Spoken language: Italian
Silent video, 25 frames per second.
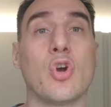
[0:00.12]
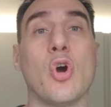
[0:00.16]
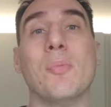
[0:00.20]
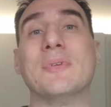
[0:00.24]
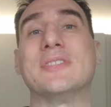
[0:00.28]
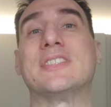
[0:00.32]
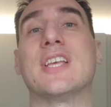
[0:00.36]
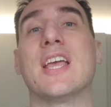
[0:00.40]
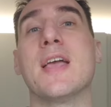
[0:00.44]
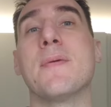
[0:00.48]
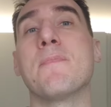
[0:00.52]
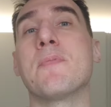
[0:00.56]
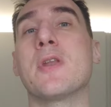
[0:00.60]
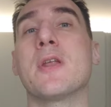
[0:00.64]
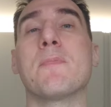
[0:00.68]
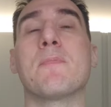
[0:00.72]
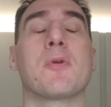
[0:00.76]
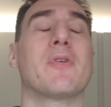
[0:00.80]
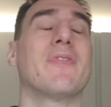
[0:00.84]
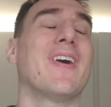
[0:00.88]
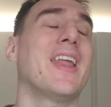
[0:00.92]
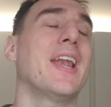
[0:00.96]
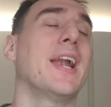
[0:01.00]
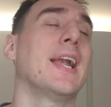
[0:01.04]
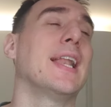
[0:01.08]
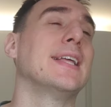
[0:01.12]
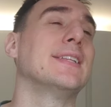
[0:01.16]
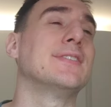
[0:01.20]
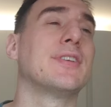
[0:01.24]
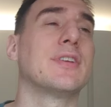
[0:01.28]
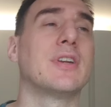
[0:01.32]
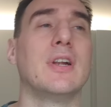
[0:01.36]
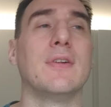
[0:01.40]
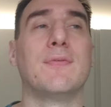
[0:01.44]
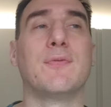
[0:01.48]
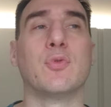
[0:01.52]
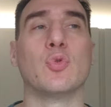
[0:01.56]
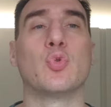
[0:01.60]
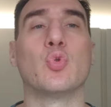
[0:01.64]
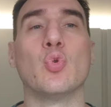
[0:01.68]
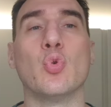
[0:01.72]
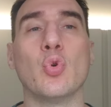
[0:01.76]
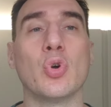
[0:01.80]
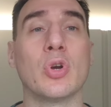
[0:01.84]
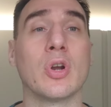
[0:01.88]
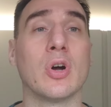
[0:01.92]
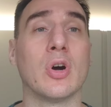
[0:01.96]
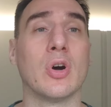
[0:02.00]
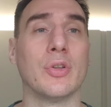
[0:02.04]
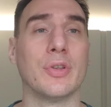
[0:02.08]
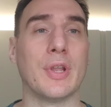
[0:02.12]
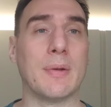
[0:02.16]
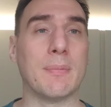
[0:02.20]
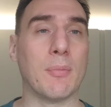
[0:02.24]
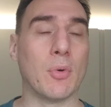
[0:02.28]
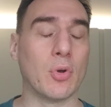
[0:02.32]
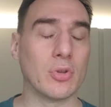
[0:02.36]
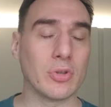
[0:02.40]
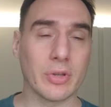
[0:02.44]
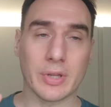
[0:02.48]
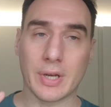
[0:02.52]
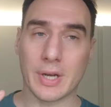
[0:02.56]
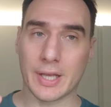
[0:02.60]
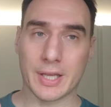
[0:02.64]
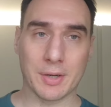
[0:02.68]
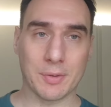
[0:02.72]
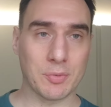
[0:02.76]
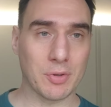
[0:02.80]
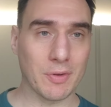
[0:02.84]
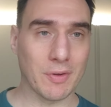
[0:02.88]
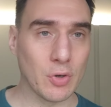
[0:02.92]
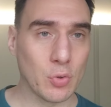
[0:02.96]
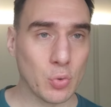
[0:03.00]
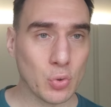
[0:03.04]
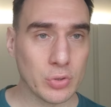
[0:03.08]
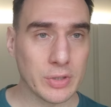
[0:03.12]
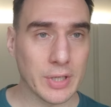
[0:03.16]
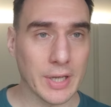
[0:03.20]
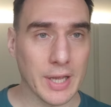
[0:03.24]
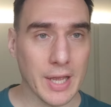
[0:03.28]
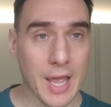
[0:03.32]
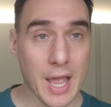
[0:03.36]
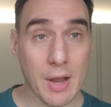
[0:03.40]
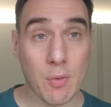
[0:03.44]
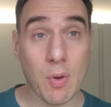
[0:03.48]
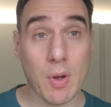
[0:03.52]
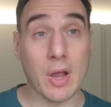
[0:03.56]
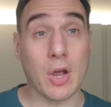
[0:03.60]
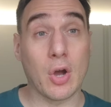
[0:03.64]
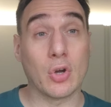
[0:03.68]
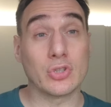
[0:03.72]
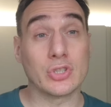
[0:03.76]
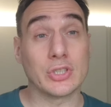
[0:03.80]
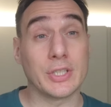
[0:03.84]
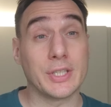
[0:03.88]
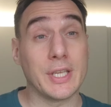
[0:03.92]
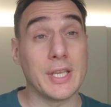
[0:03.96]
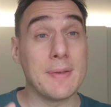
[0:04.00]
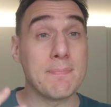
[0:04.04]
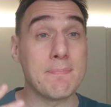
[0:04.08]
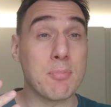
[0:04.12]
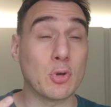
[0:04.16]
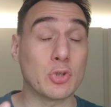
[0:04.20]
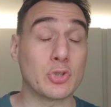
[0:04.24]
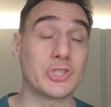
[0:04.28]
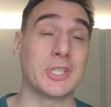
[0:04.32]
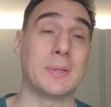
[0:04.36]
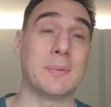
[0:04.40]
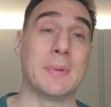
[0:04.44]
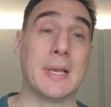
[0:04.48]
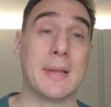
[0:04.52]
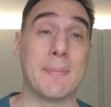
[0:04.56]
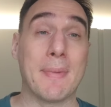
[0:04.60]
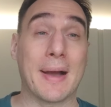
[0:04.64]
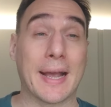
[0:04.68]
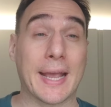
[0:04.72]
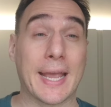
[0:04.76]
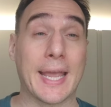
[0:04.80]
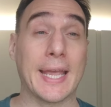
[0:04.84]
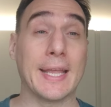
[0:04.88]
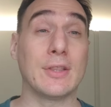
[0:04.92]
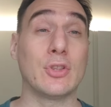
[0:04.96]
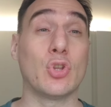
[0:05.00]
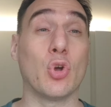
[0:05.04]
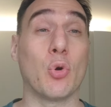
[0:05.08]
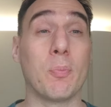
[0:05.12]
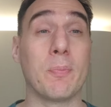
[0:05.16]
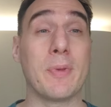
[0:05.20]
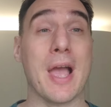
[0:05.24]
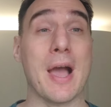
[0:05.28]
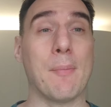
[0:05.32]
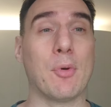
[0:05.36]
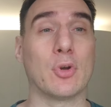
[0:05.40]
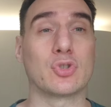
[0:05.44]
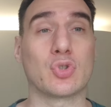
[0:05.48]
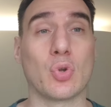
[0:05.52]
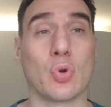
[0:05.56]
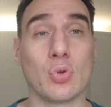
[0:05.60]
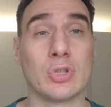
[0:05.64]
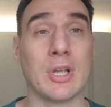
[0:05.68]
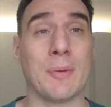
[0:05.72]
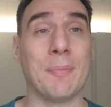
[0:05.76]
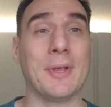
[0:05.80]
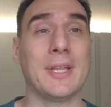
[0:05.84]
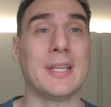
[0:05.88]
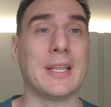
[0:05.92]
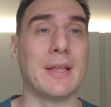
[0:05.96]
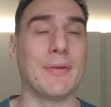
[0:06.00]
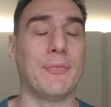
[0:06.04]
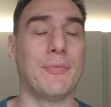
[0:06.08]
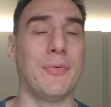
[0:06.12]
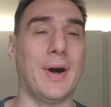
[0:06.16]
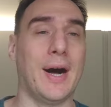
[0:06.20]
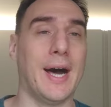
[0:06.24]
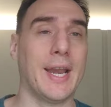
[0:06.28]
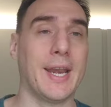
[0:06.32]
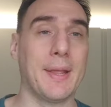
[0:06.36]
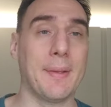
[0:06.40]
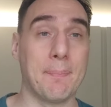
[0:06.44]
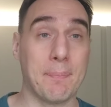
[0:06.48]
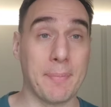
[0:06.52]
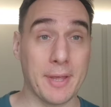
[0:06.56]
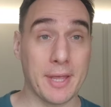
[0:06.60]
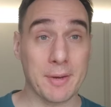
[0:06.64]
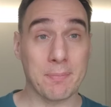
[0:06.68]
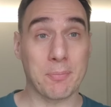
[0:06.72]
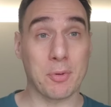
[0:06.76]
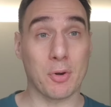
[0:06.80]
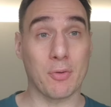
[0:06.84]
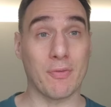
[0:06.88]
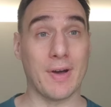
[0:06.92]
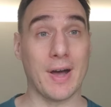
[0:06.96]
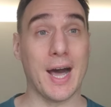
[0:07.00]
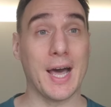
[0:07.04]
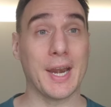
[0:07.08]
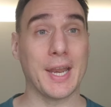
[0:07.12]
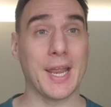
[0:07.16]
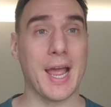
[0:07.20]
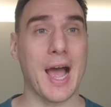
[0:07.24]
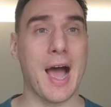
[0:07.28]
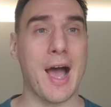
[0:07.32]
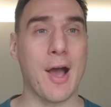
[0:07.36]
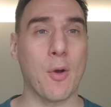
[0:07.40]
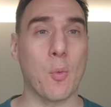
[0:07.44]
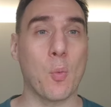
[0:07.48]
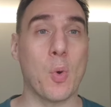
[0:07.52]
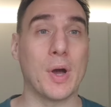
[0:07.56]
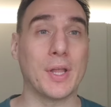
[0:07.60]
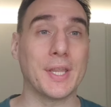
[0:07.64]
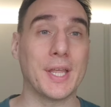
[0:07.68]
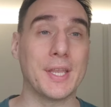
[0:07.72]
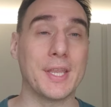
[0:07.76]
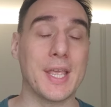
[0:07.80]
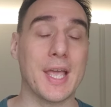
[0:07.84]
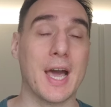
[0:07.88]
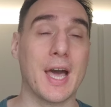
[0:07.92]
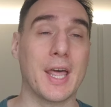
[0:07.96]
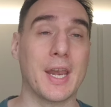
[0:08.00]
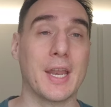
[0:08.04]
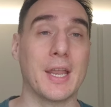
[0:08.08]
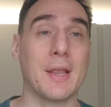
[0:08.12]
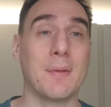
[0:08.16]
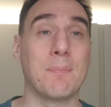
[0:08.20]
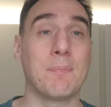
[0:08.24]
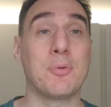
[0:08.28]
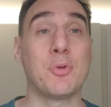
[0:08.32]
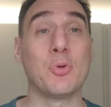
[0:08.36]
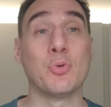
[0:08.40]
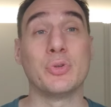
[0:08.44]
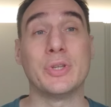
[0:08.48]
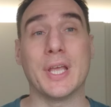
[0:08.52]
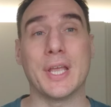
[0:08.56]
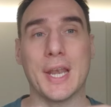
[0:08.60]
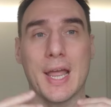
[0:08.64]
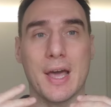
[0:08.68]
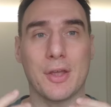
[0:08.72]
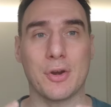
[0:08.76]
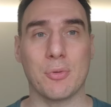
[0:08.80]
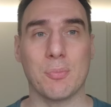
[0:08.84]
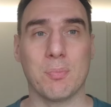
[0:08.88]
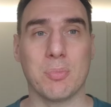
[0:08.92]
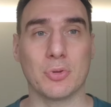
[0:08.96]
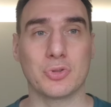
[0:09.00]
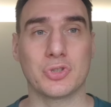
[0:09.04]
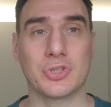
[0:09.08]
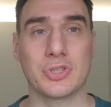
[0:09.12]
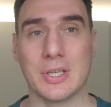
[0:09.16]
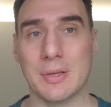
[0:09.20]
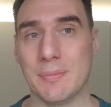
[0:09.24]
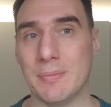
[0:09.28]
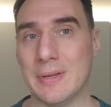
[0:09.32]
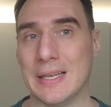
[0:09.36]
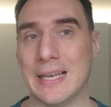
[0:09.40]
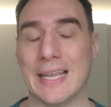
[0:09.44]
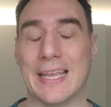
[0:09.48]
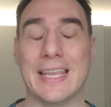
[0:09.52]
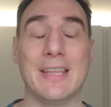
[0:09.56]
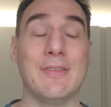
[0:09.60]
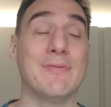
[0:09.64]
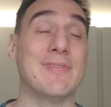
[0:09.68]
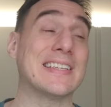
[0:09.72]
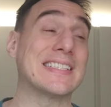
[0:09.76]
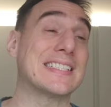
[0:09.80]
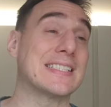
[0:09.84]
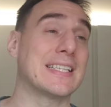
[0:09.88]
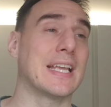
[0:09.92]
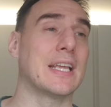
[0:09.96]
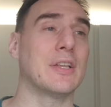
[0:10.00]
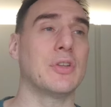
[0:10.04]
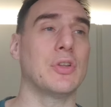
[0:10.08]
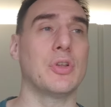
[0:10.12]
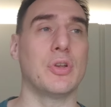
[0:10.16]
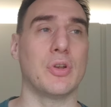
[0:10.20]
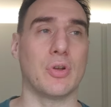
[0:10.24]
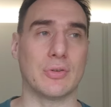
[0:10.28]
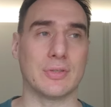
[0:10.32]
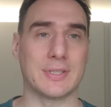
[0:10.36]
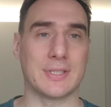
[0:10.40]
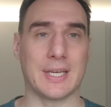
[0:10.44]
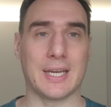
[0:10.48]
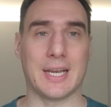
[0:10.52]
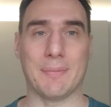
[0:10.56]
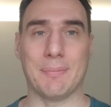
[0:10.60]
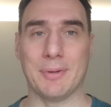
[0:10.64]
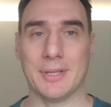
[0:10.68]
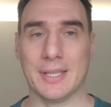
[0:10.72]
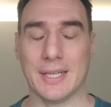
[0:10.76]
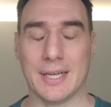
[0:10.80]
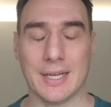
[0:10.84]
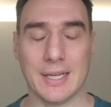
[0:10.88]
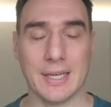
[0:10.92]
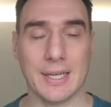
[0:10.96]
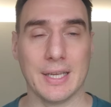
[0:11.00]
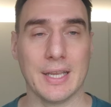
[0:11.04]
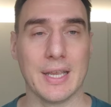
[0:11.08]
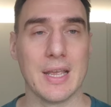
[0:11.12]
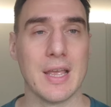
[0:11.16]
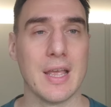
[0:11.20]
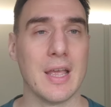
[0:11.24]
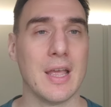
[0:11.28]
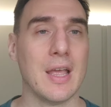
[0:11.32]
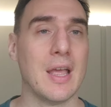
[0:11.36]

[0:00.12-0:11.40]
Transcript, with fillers: Come sempre, provare a leggere il futuro nel mondo delle criptovalute è qualcosa di impossibile, ma che dobbiamo assolutamente fare per provare a guadagnare più denaro possibile investendo i nostri capitali.